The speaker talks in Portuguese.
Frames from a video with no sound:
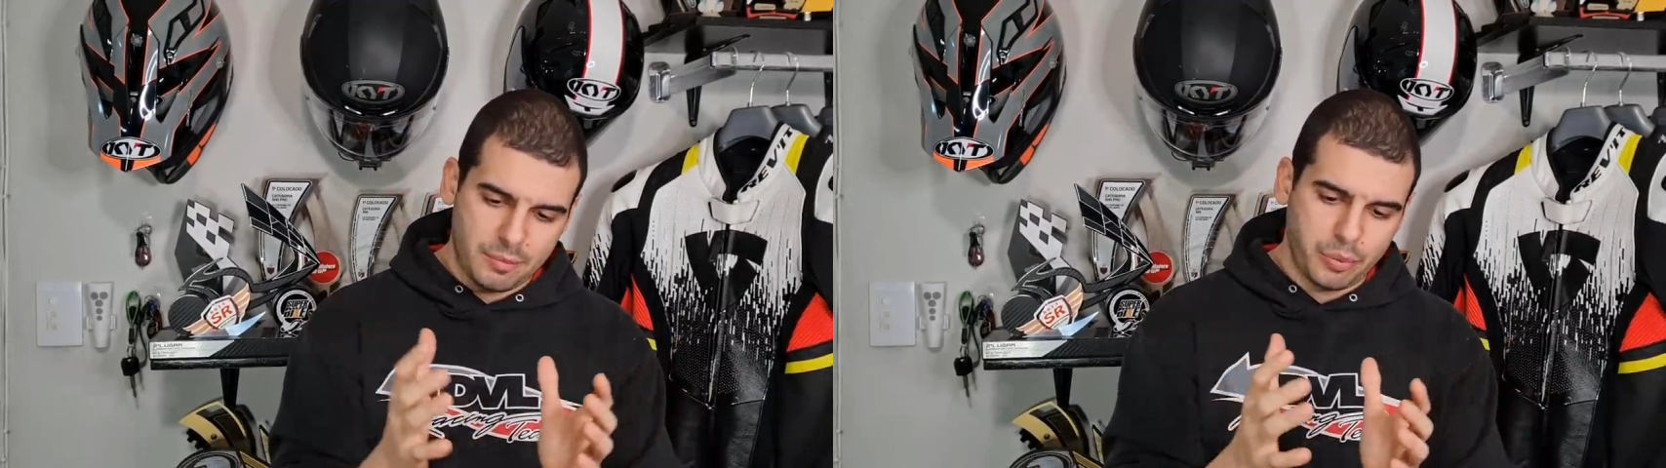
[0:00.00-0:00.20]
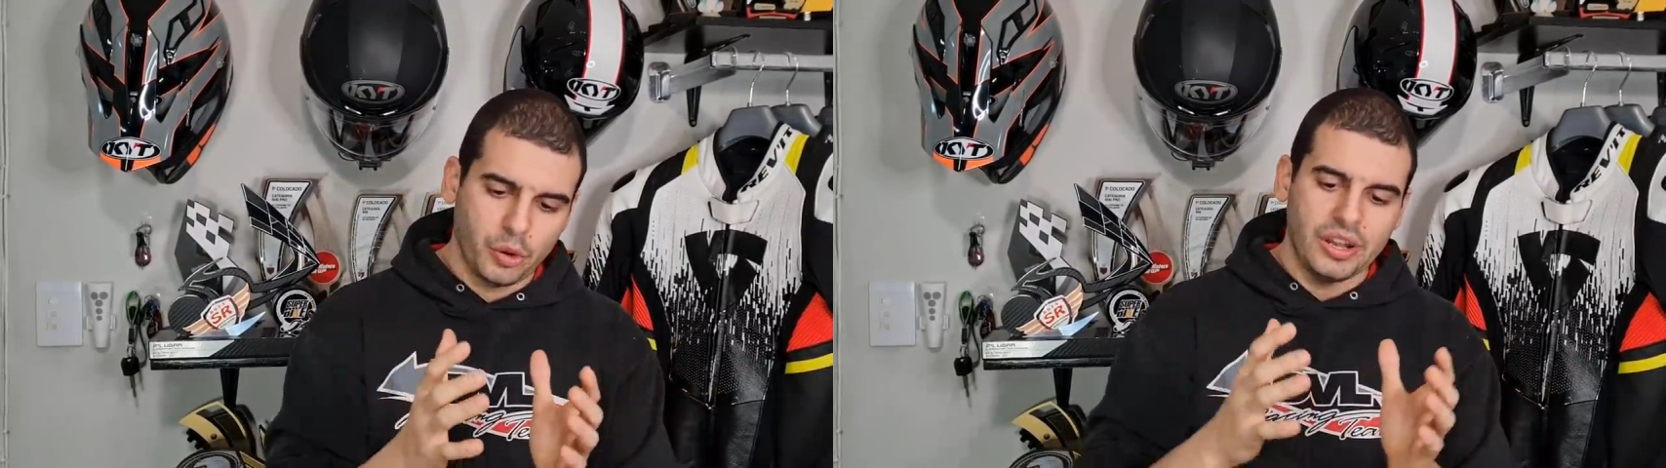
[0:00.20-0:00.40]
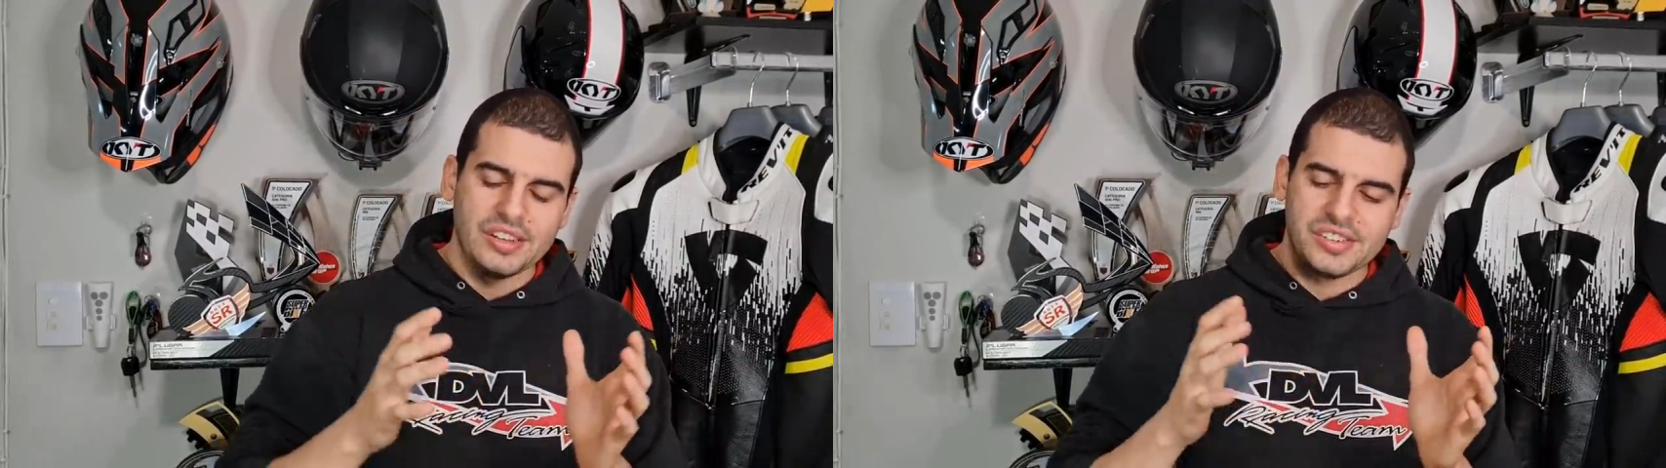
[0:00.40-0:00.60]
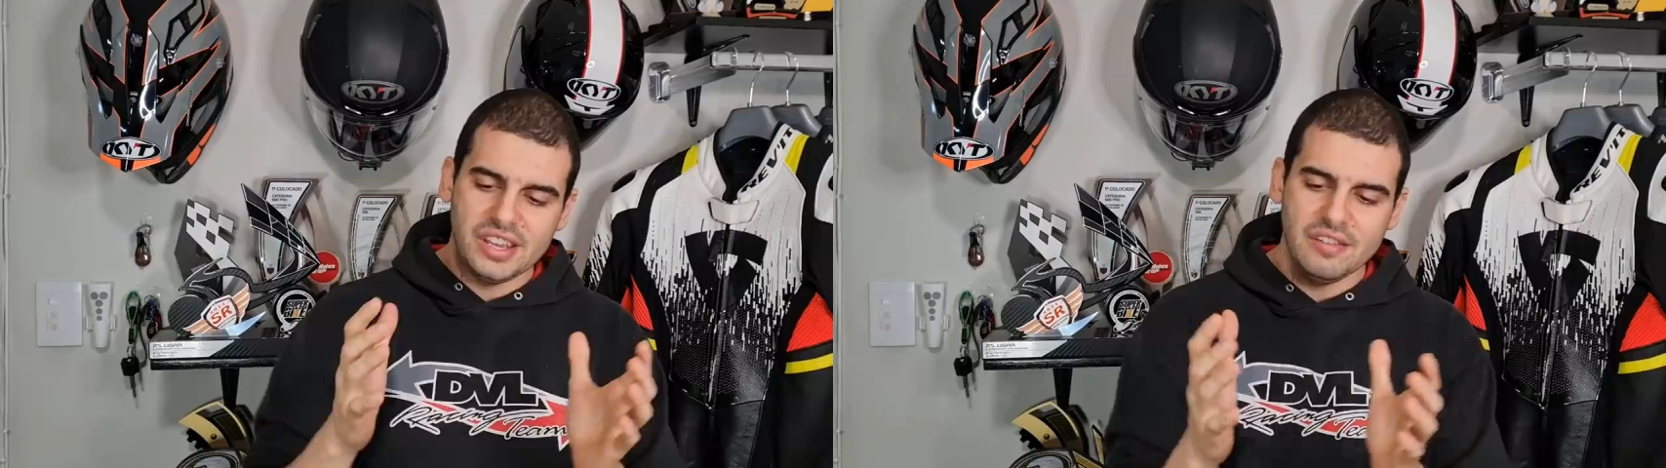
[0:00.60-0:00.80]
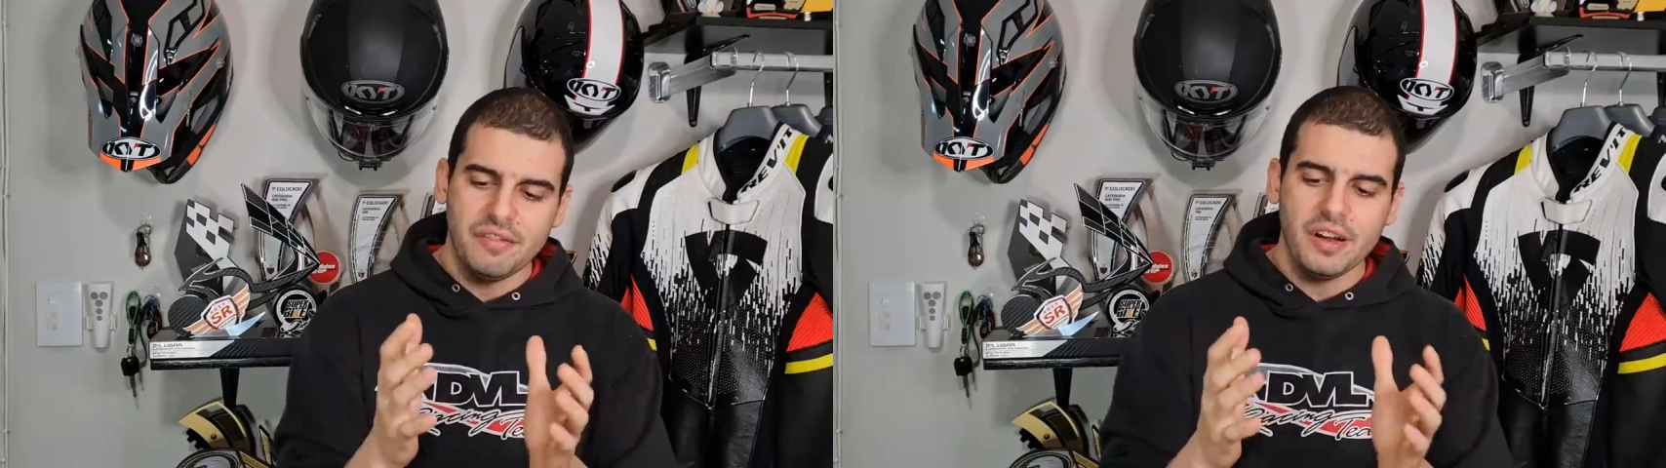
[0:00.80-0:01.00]

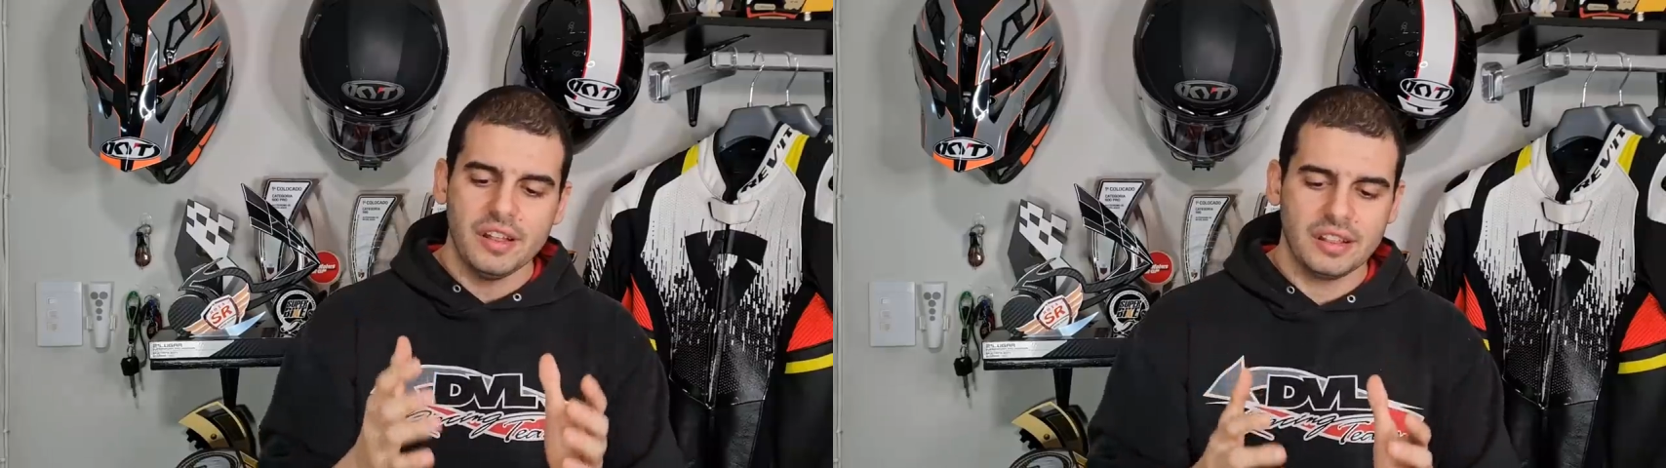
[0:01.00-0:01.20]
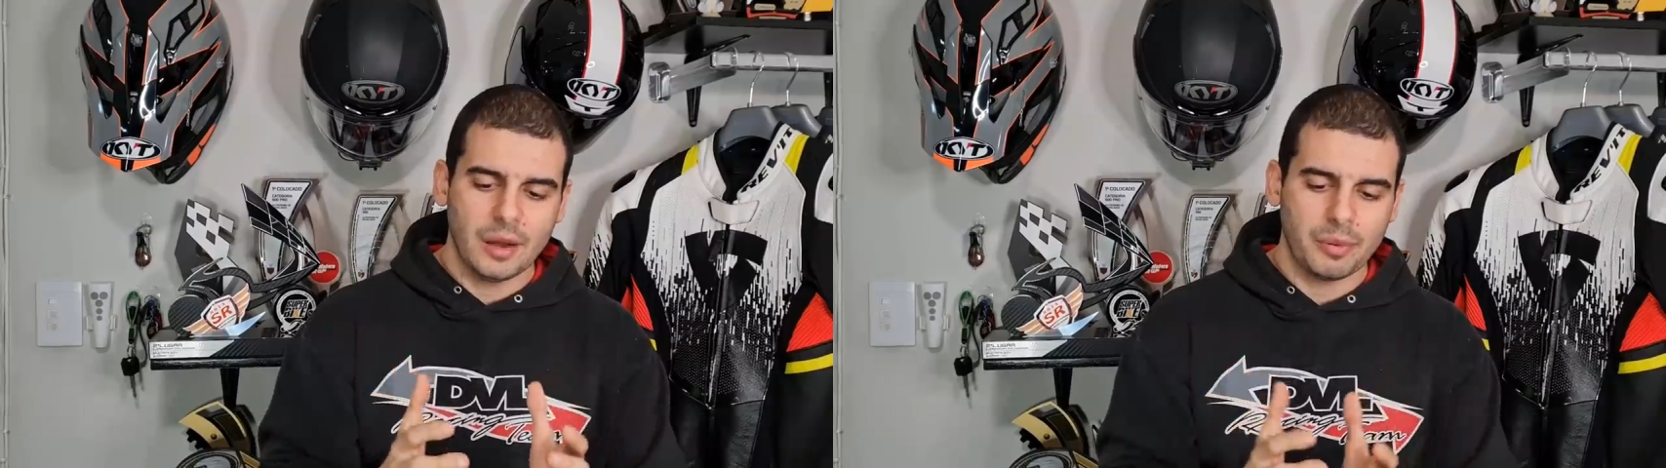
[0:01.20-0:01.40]
progressiva, tá?